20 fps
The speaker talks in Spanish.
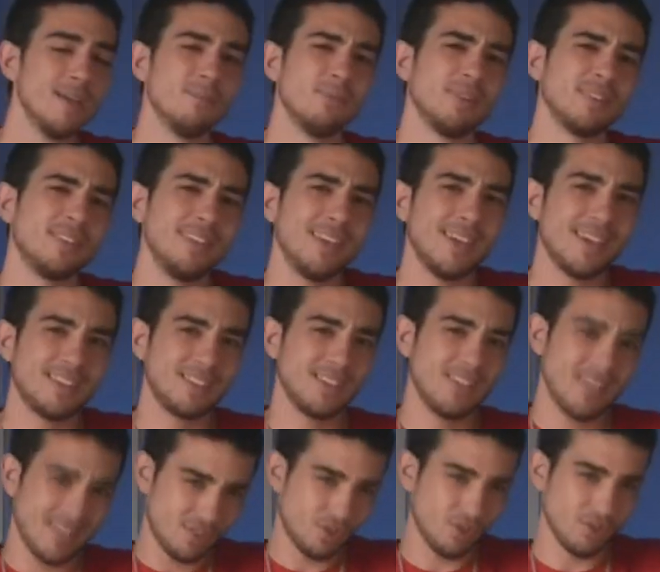Pues sí,
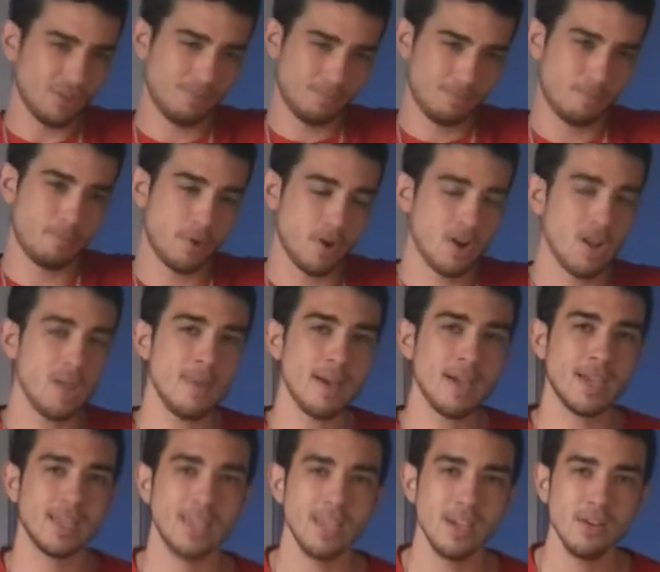esos son
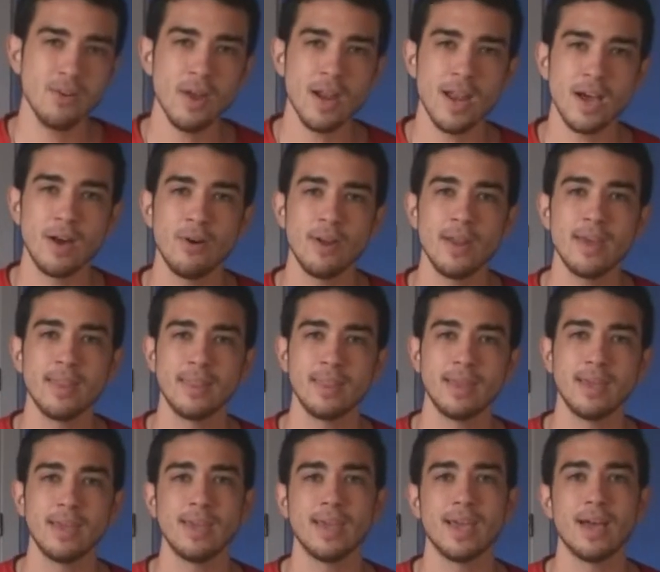problemas que tengo a la hora
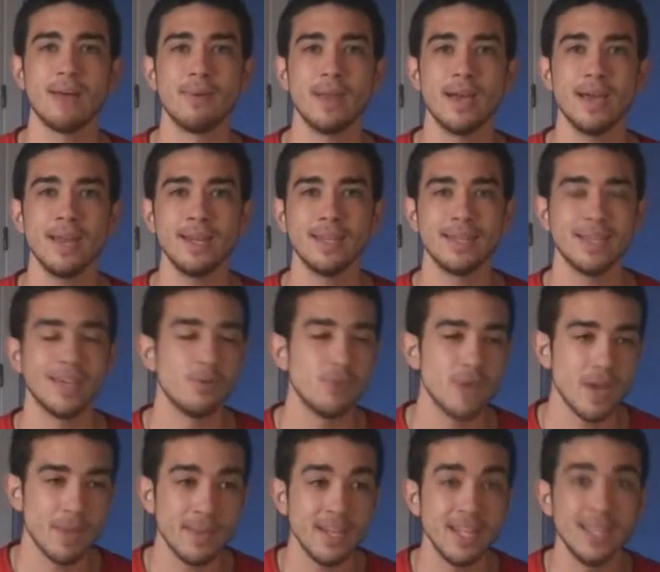de hablar, es
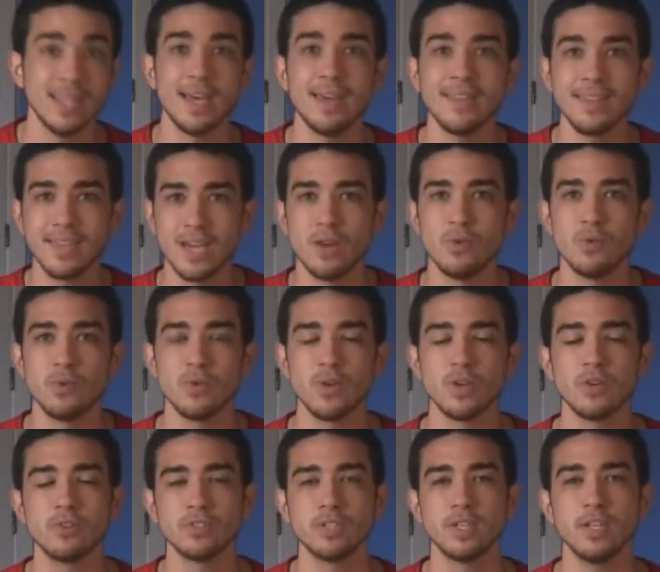una habilidad que aún no
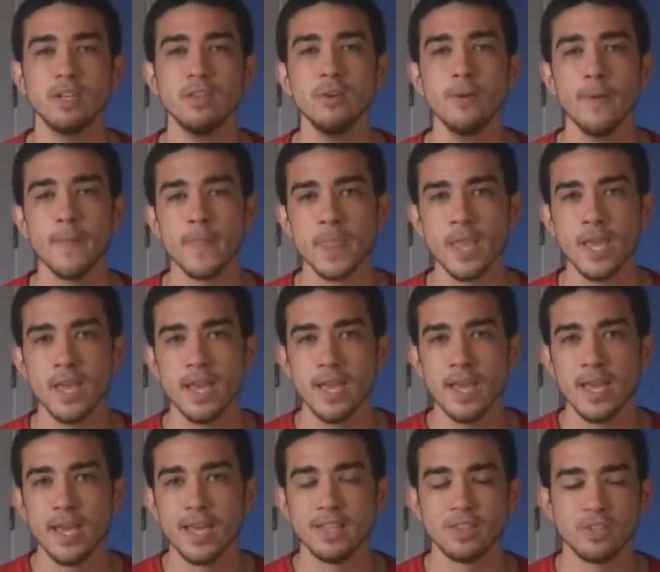he conseguido,
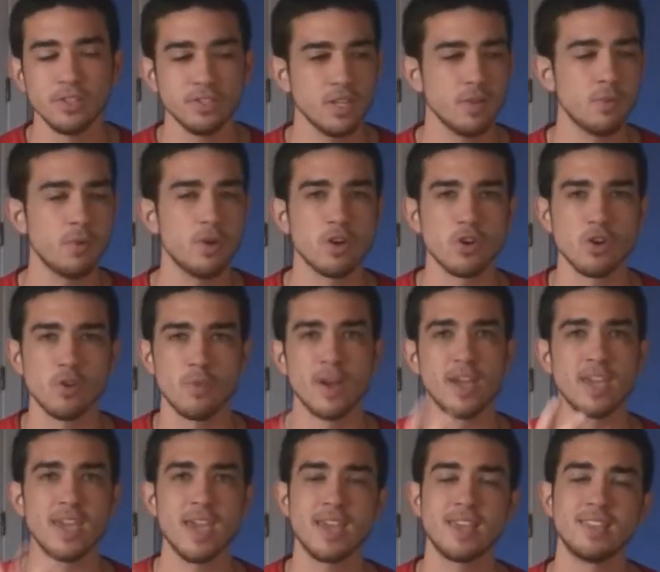entonces, bueno, como
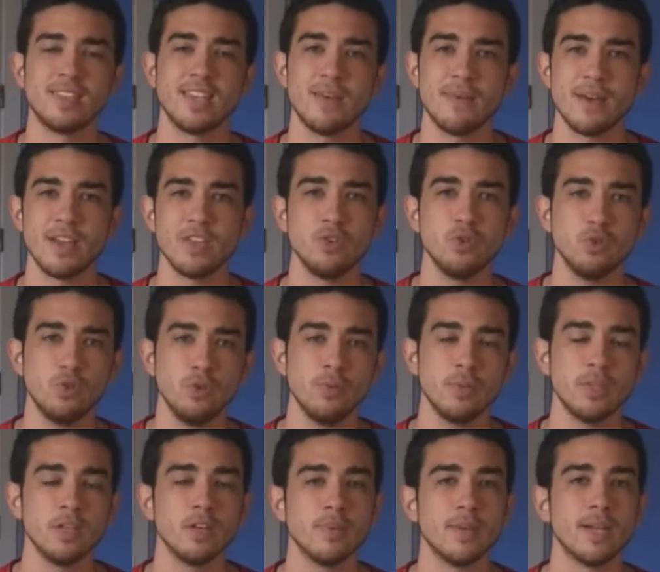aquí estaba
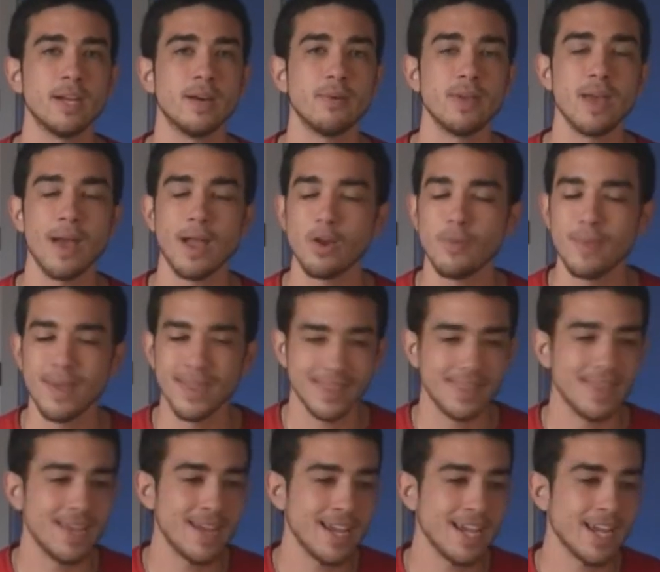YouTube, digo, mira, voy a
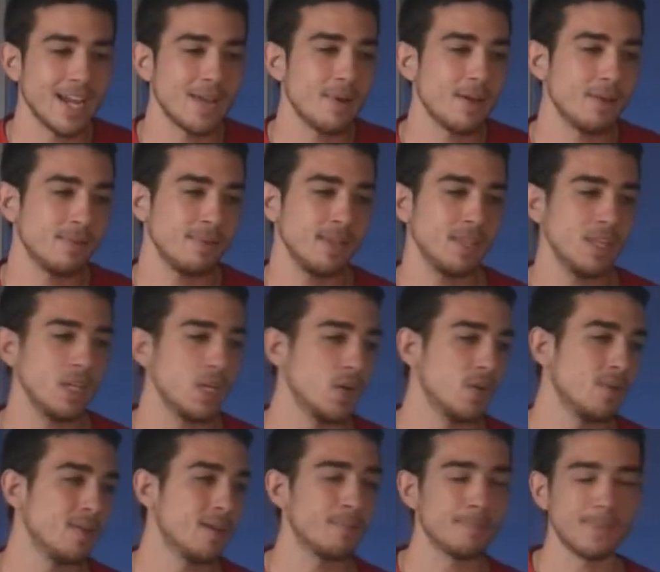comenzar a grabar vídeos
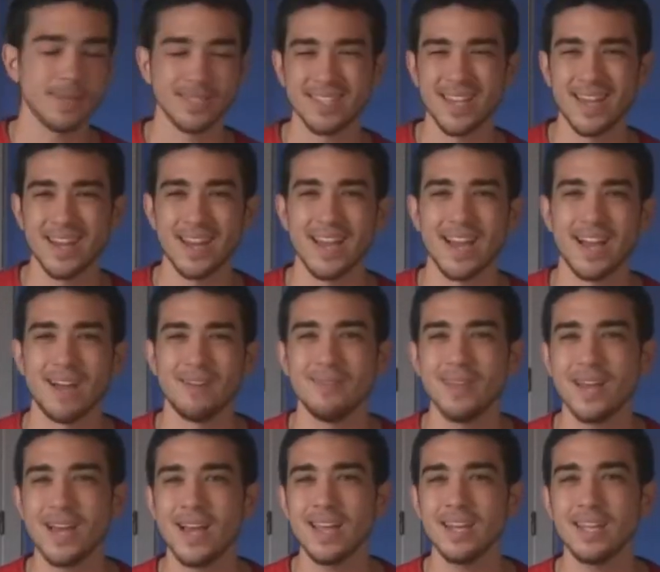y voy a empezar a
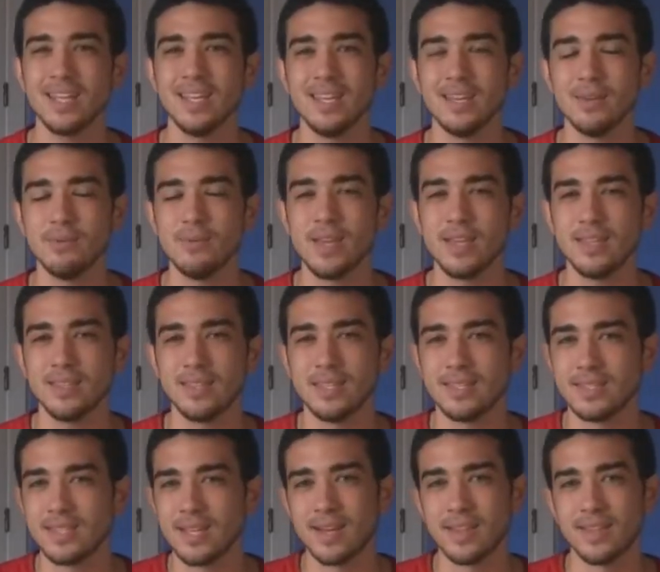hablar y voy a
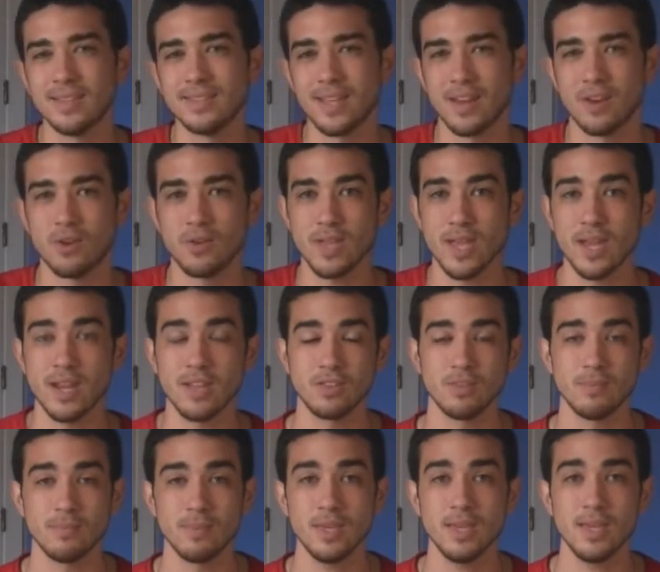intentar desarrollar
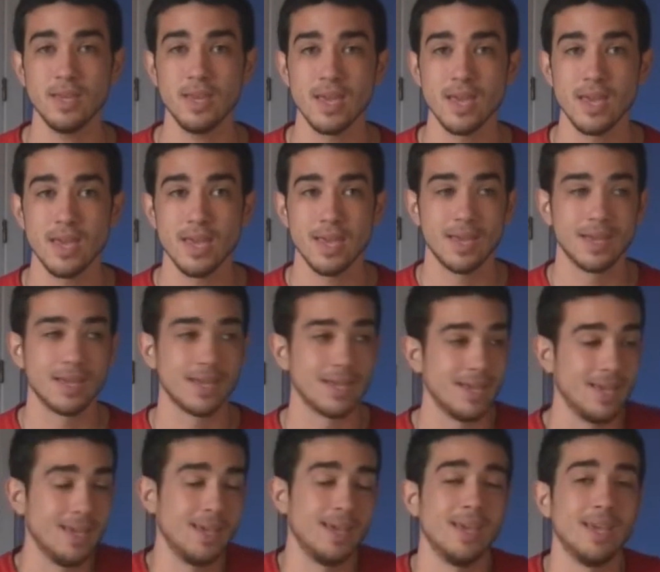eso en mí
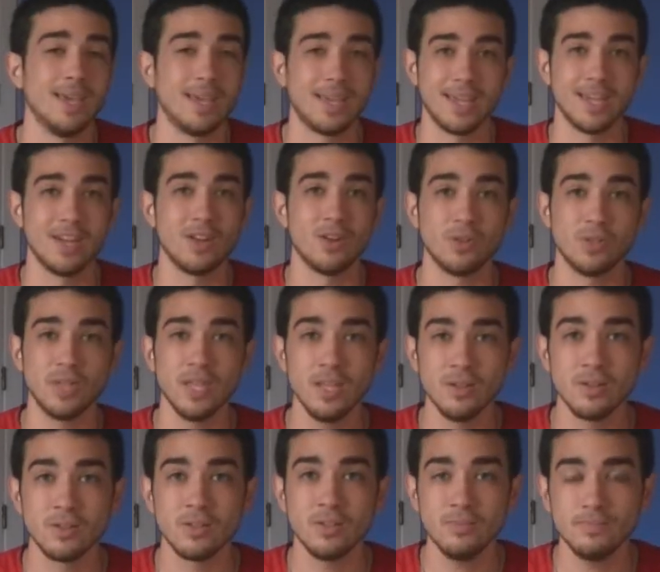que, no lo
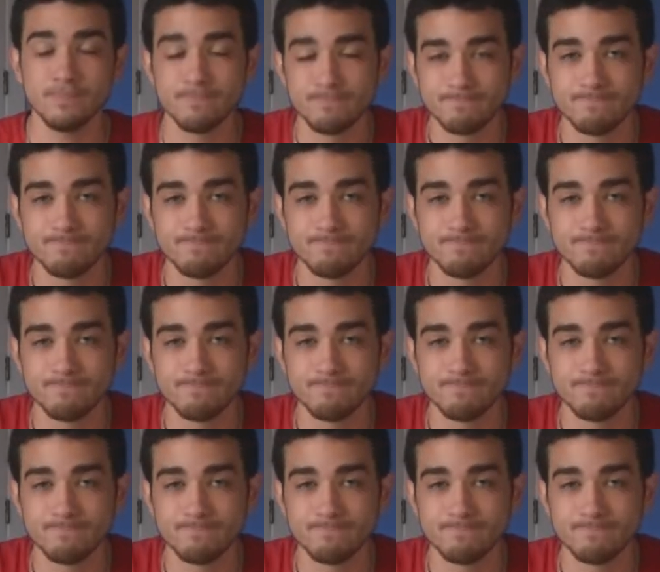tengo, ¿no?